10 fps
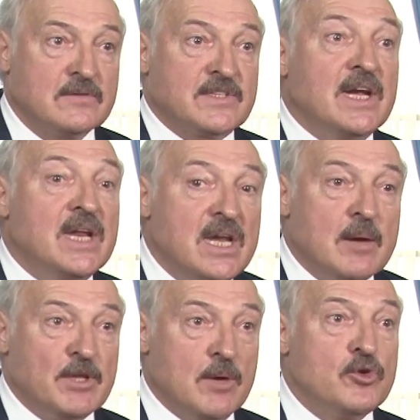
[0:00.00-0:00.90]
В стране
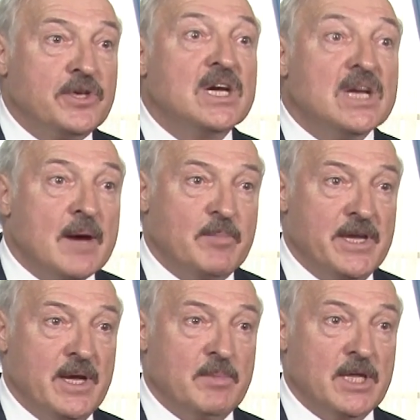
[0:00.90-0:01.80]
не было муки,
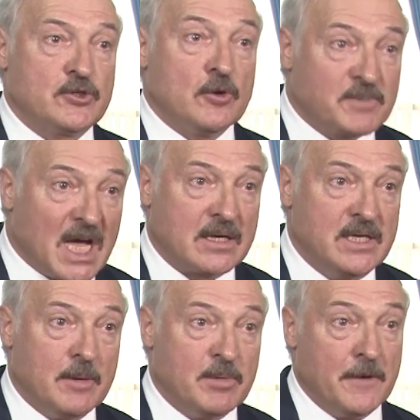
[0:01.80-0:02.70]
хлеба не было, чтобы
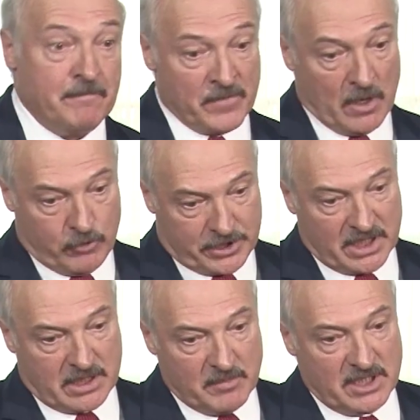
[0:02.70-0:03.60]
так не было. Вот
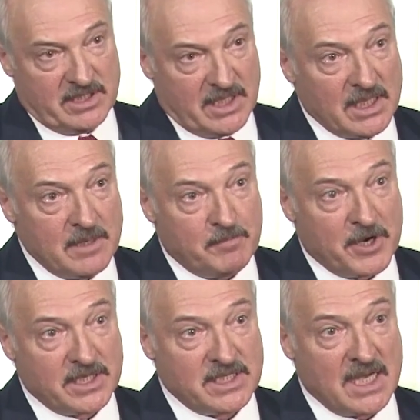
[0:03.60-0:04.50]
это мы сделаем
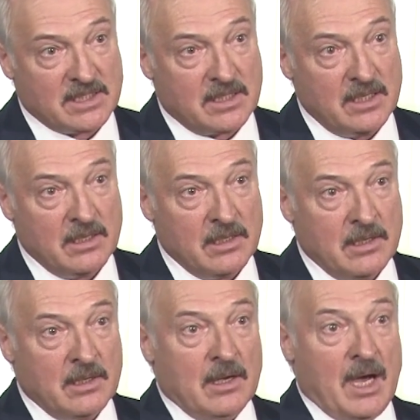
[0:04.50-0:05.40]
по-хозяйски,
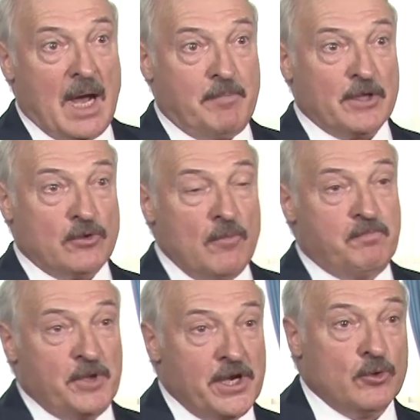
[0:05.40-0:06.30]
а
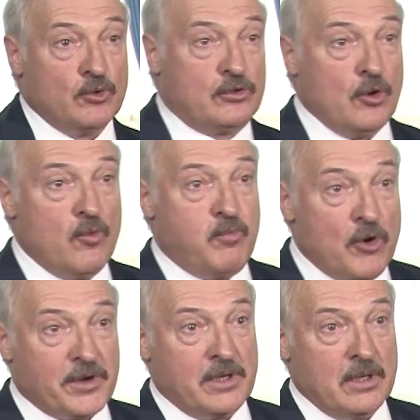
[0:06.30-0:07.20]
потом период до
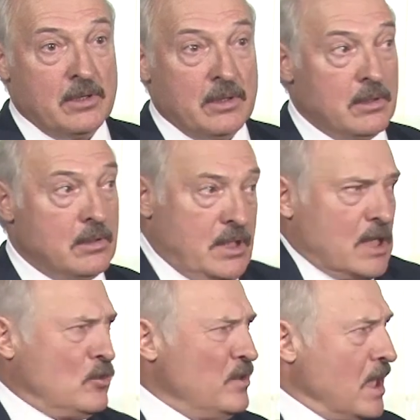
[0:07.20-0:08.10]
уборки
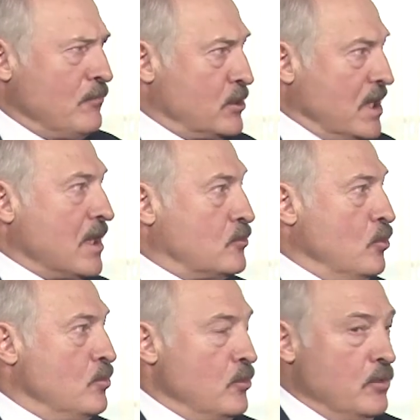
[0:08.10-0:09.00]
я, я вот так
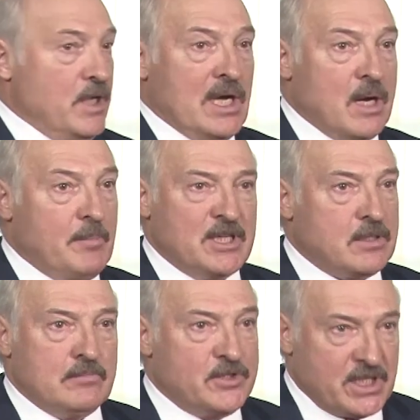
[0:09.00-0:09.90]
думаю, я об
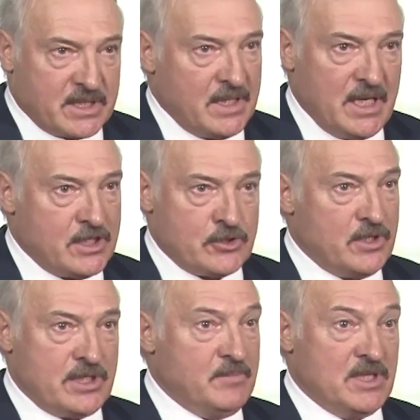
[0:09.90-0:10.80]
этом, честно, я
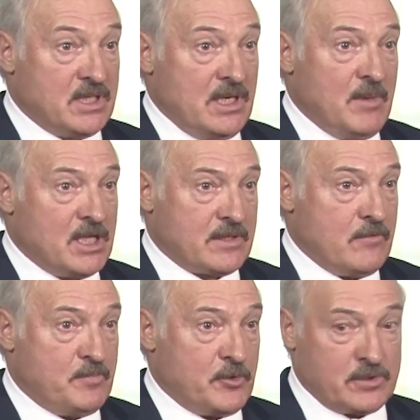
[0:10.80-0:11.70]
еще этим не занимался
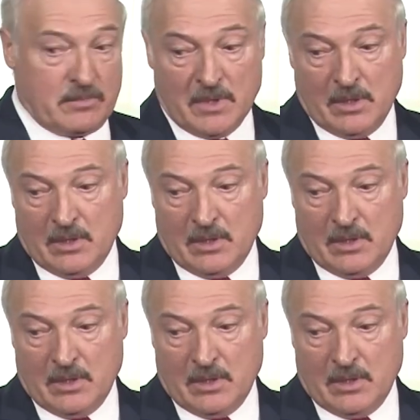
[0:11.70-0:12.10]
вопросом,